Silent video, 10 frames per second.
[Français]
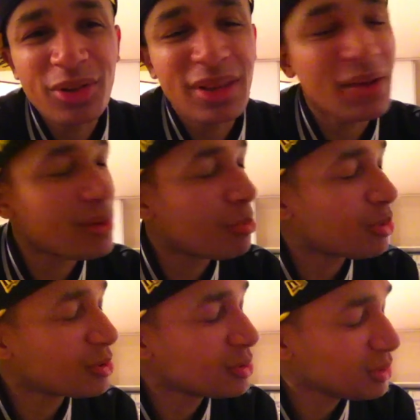que t'avais
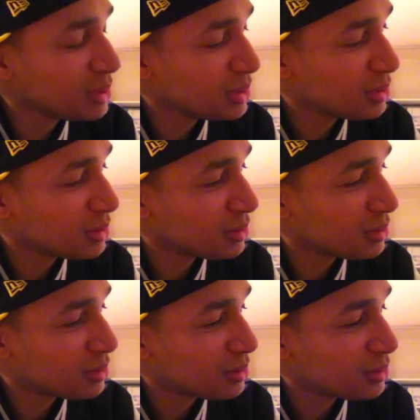produit
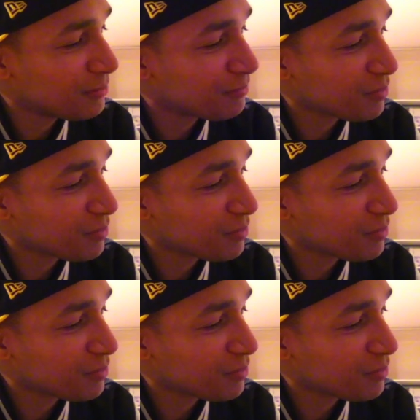euh,